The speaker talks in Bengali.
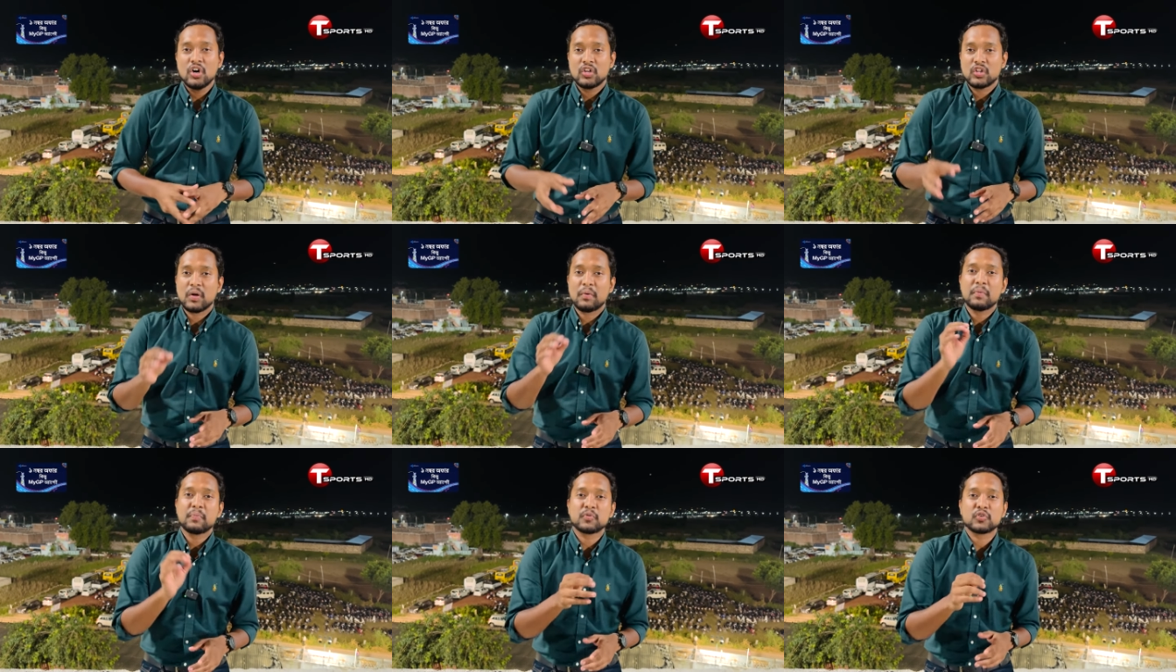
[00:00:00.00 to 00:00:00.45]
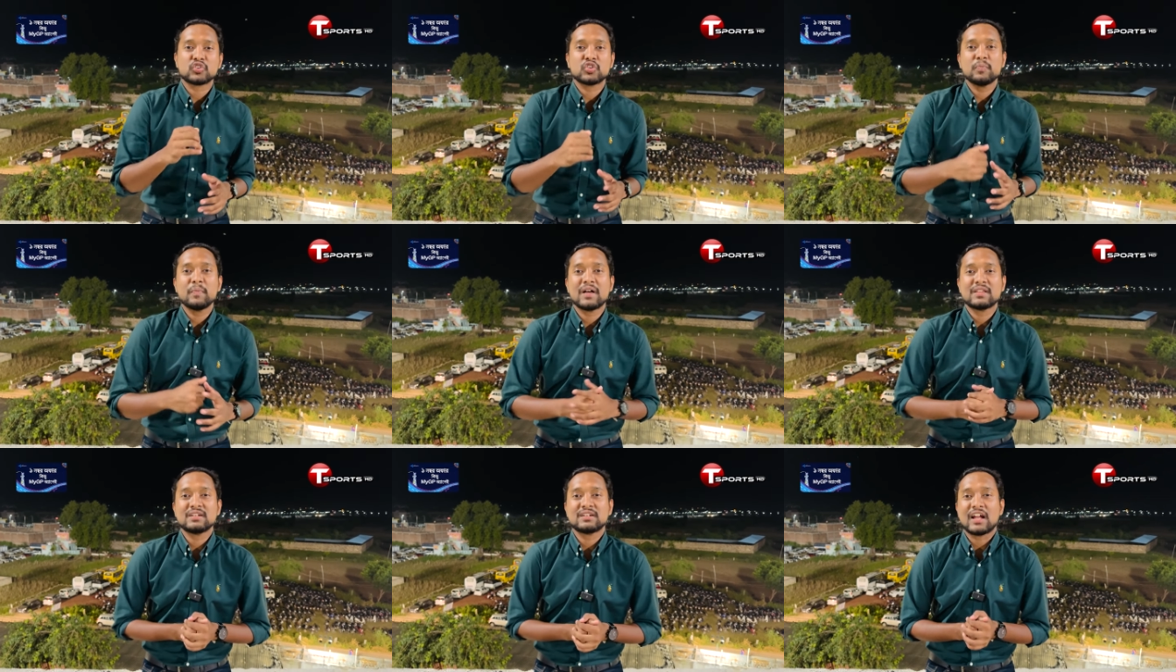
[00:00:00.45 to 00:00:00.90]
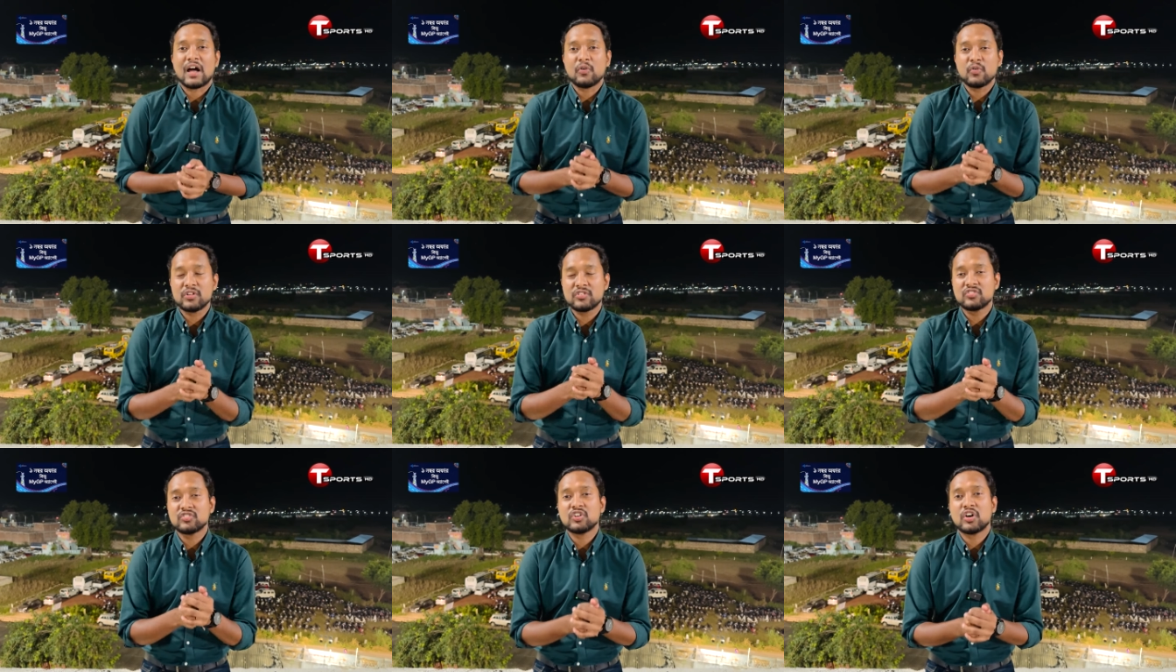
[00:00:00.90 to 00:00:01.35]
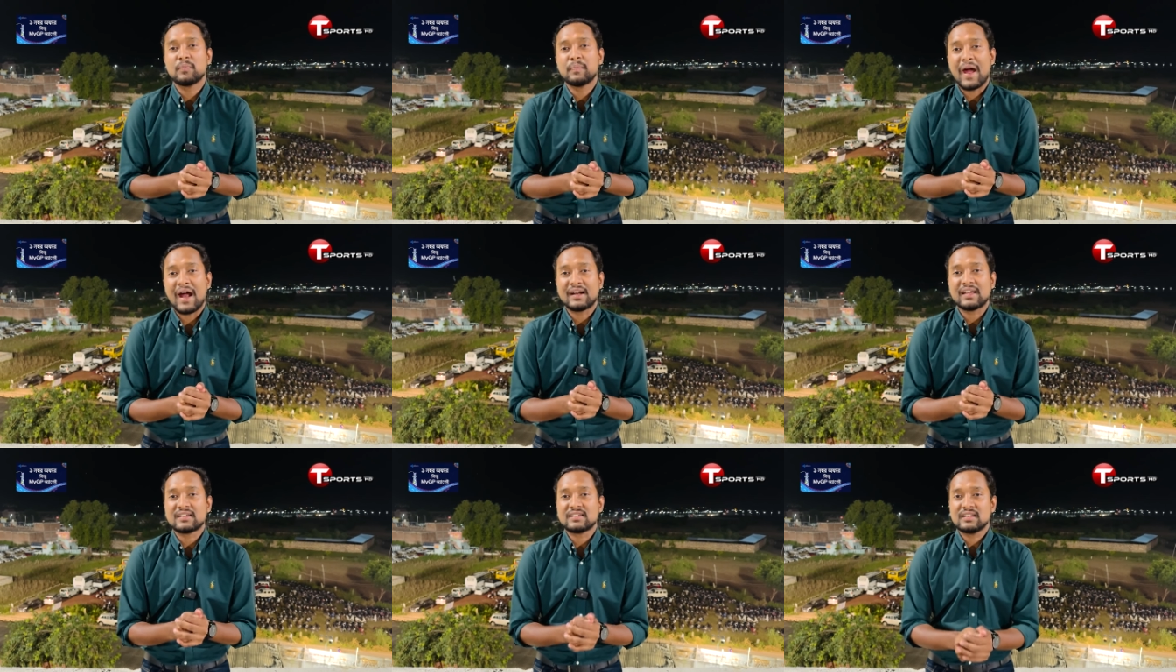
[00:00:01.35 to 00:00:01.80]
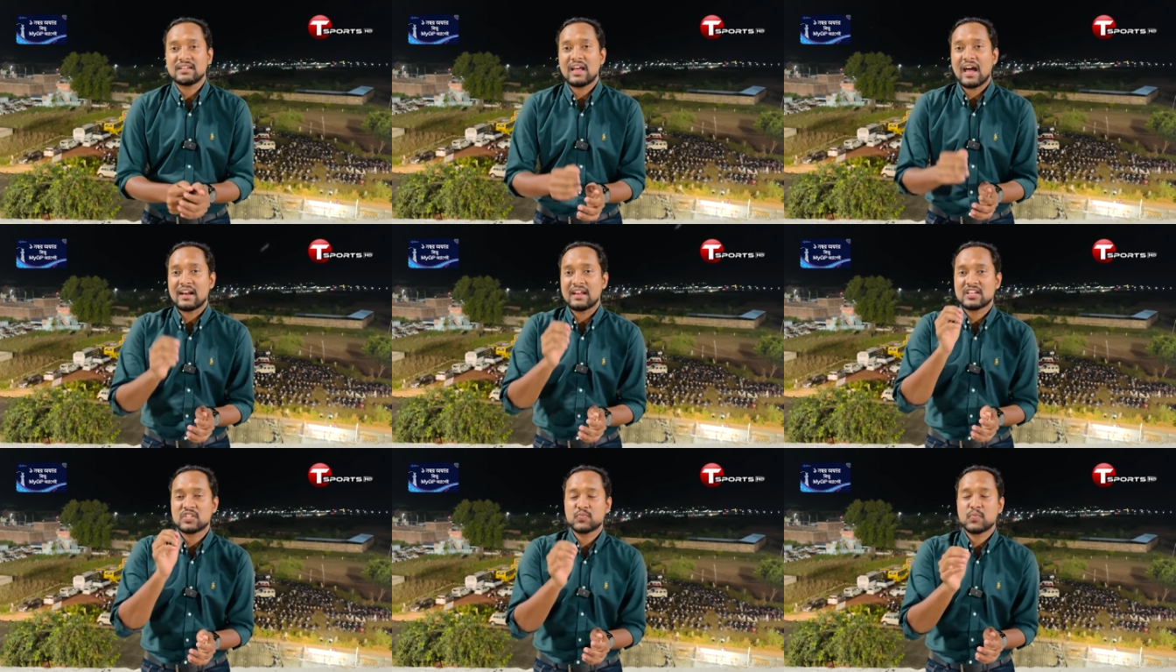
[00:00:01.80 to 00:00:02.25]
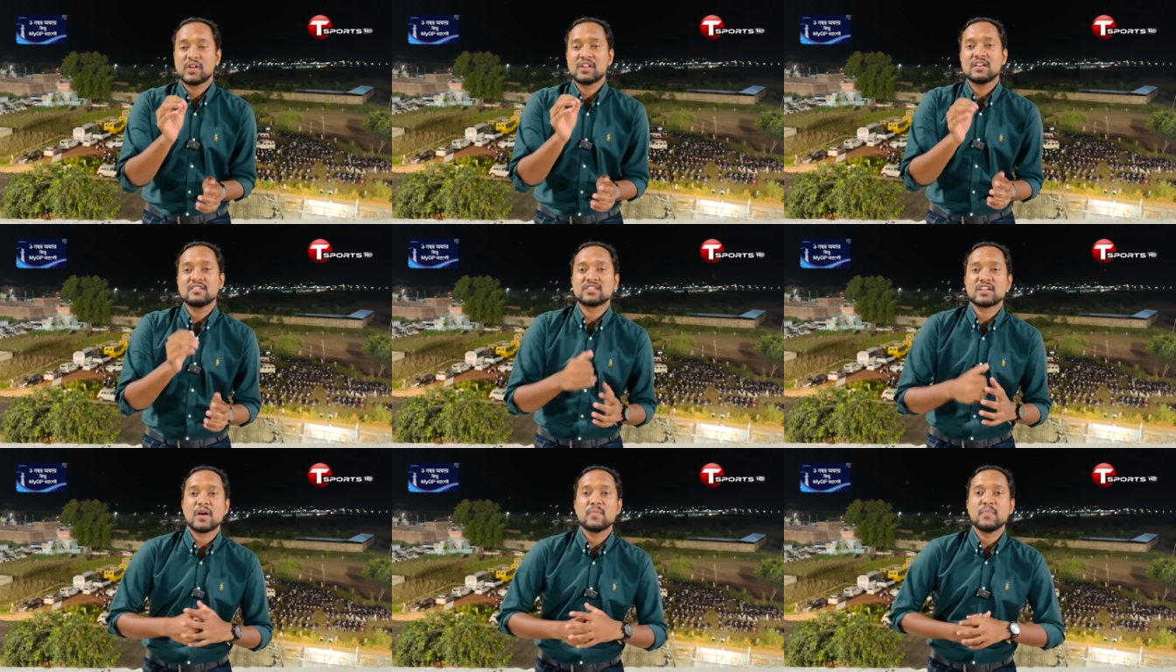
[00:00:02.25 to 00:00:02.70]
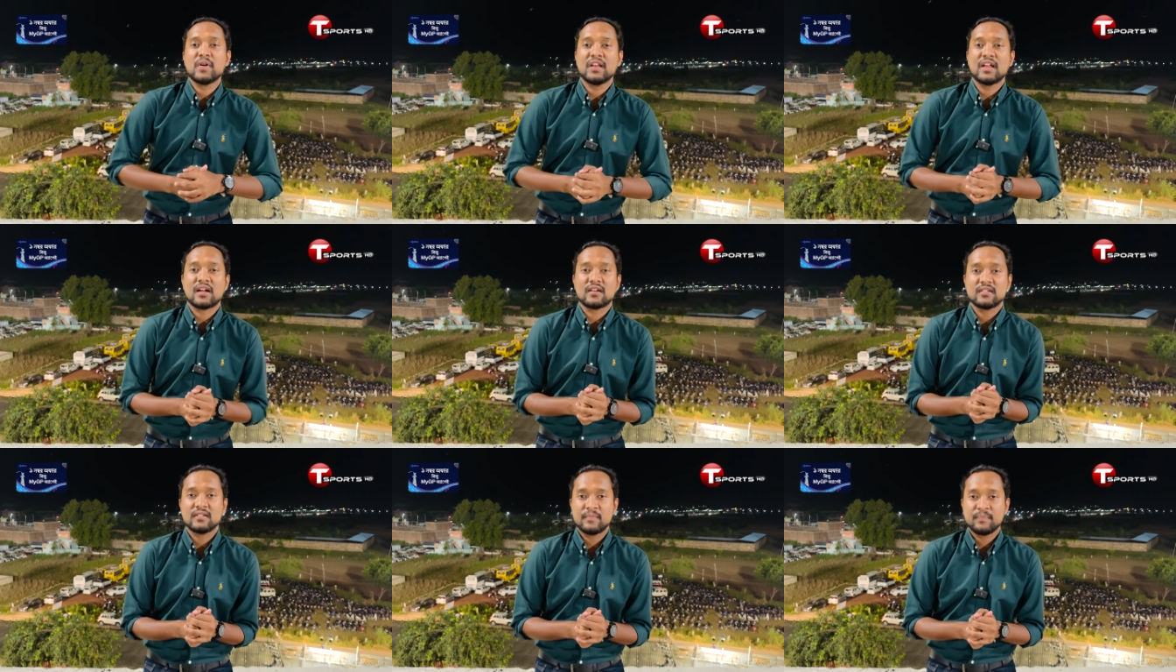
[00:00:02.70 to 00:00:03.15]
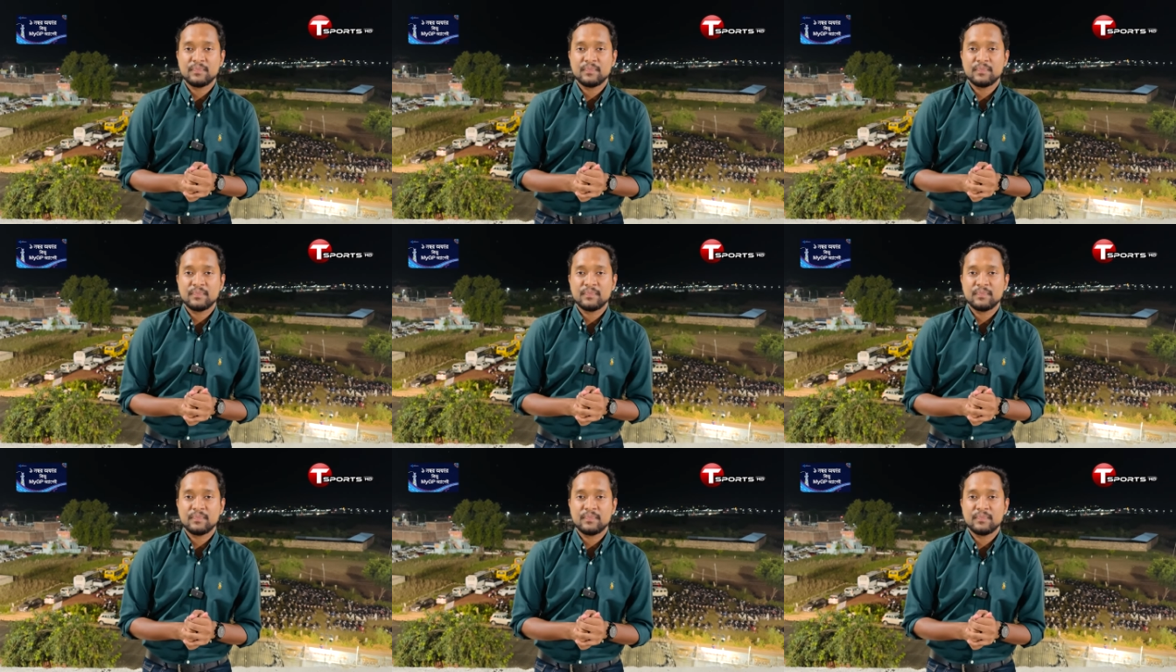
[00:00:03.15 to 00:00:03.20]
তবে প্রথম ম্যাচে তাহিদ হৃদয়ের ব্যাট আসেনি আর এক্সপিরিয়েন্স ক্যাম্পেইনার